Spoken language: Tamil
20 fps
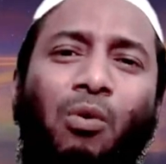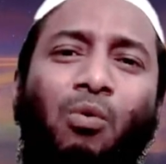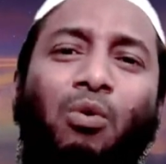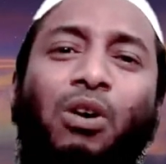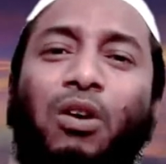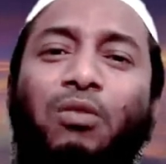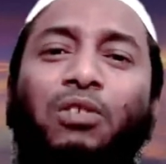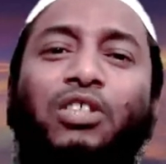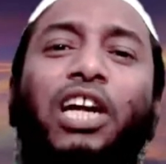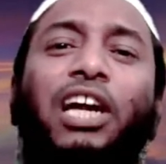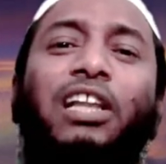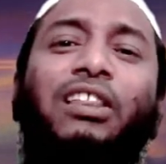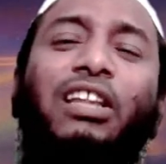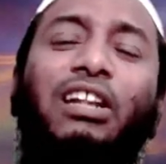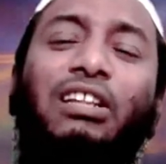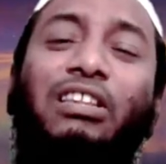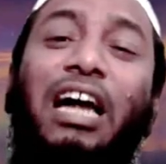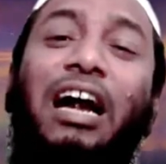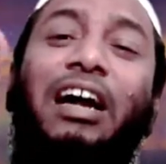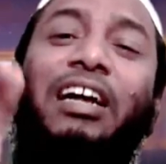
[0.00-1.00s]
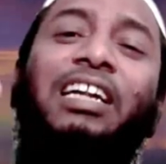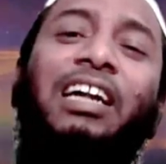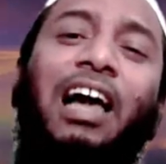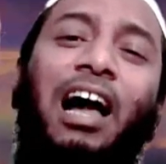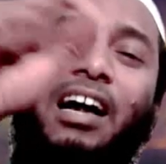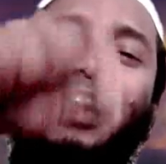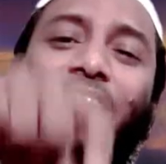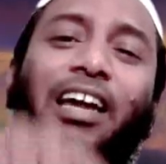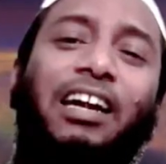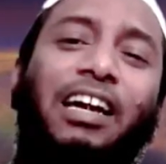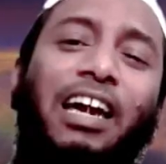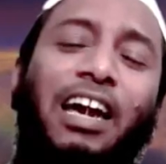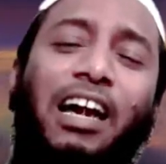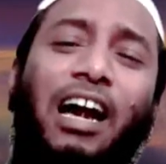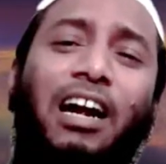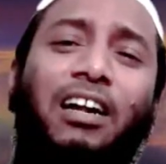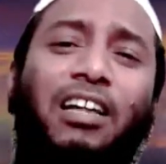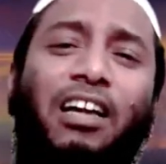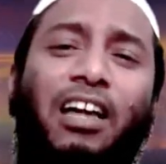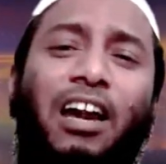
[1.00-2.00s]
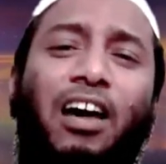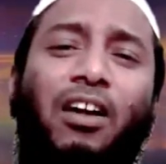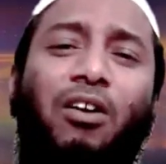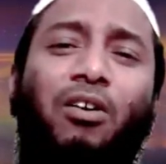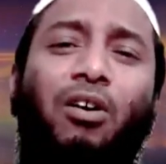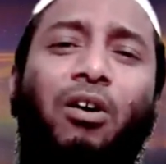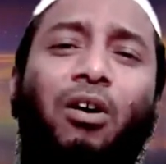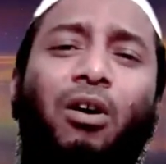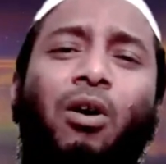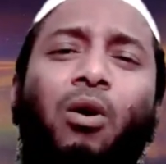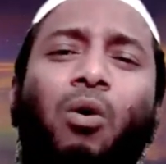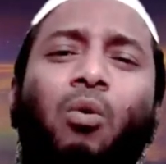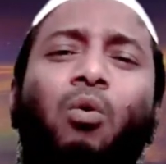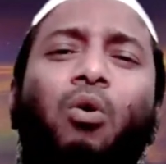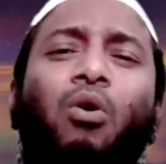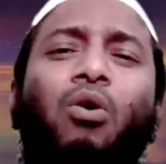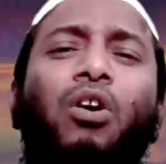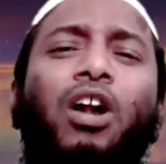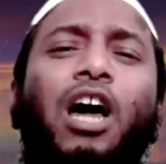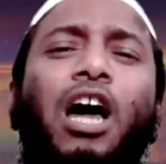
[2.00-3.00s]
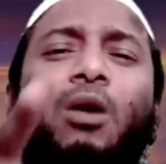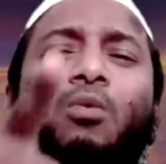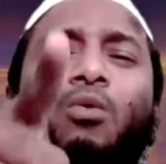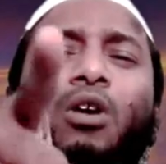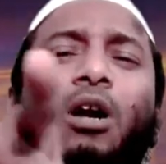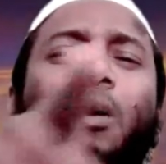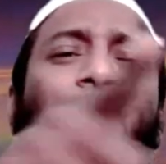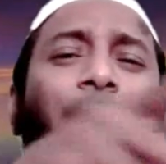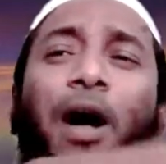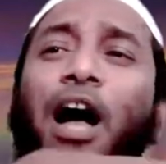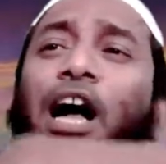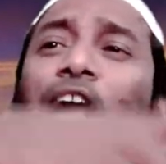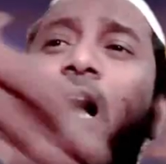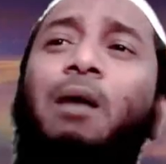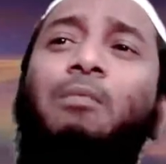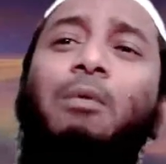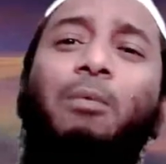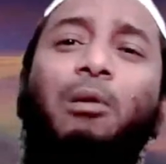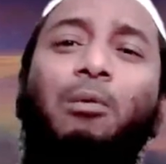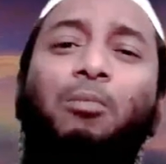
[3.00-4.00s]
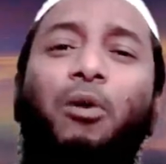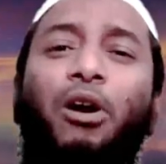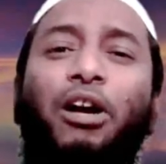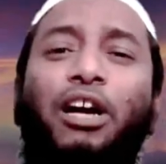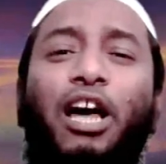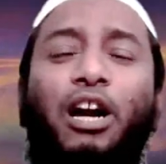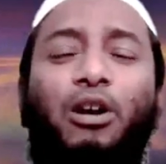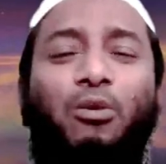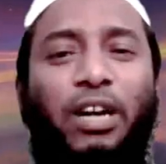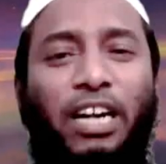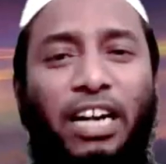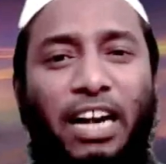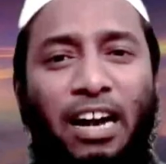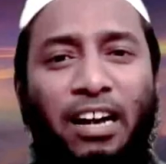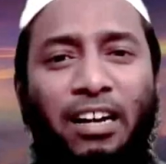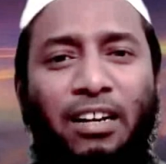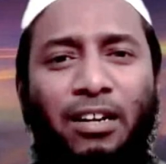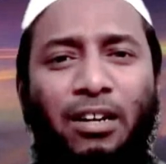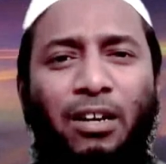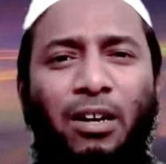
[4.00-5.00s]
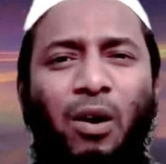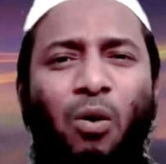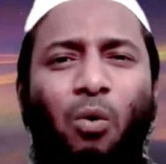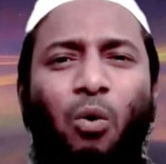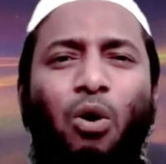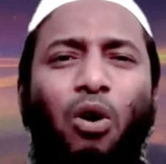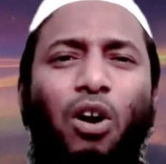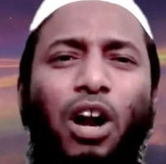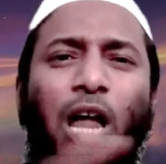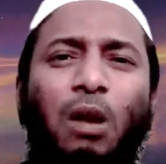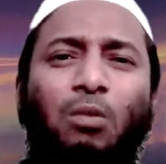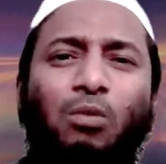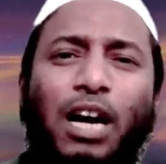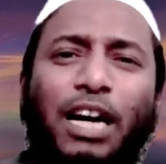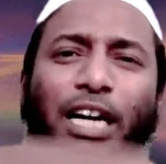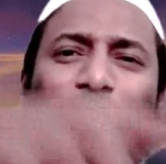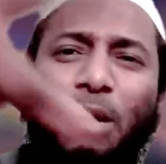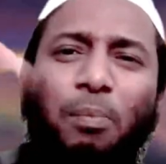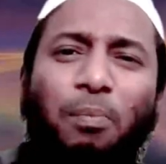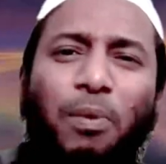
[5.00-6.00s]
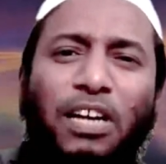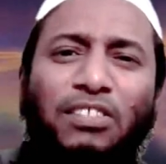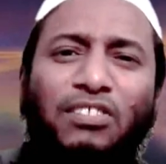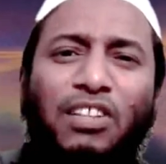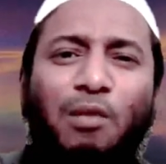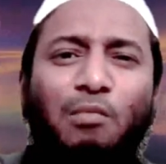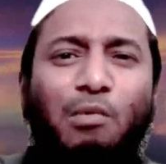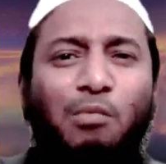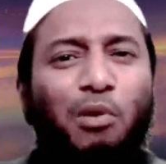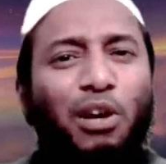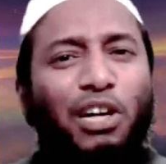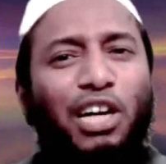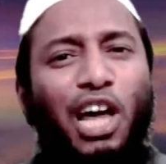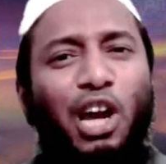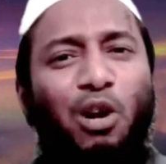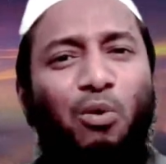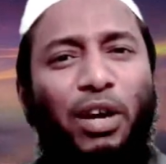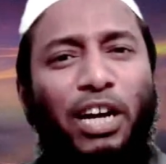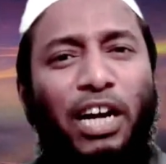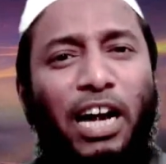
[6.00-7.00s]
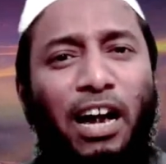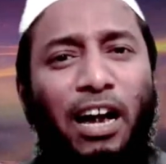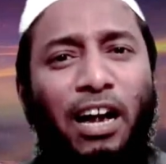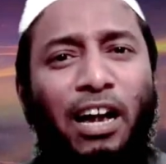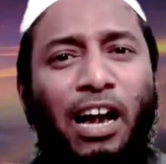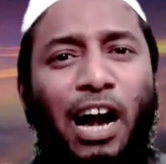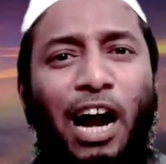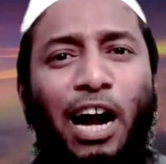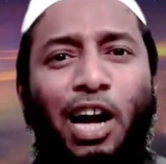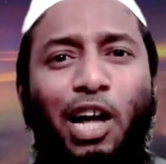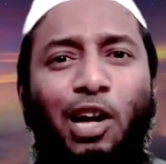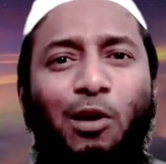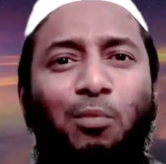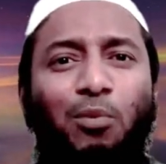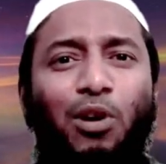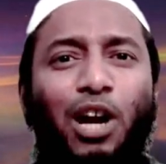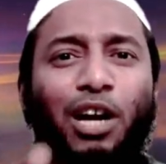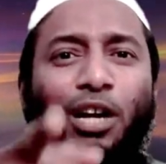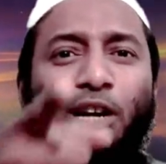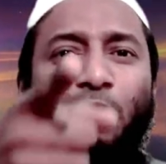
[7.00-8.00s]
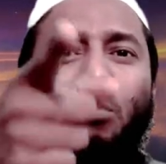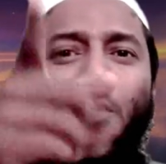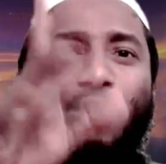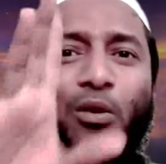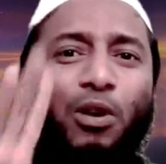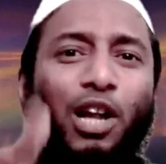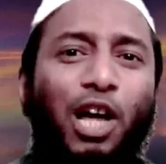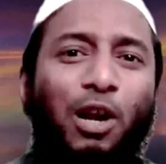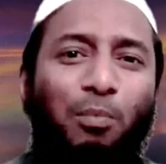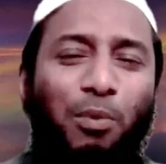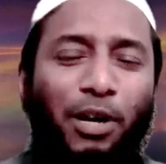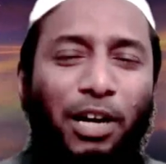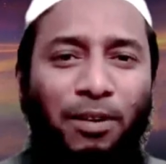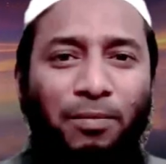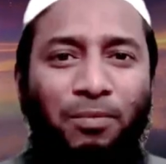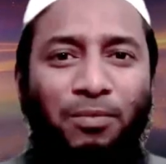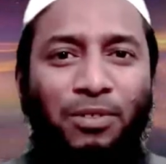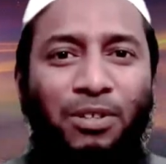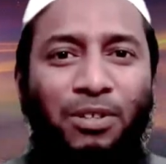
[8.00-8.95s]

உங்கள் விஷயத்தில் தனி அக்கறையை காட்டுகிறாரோ ஒரு நாள் உங்களை பார்க்காம அப்படி போயிட்டார்னு வைங்க ஒரு நாள் உங்ககிட்ட பேசாம போயிட்டார்னு வைங்க அன்னைக்கு புள்ள நீங்க மூட விட்டா இருப்பீங்க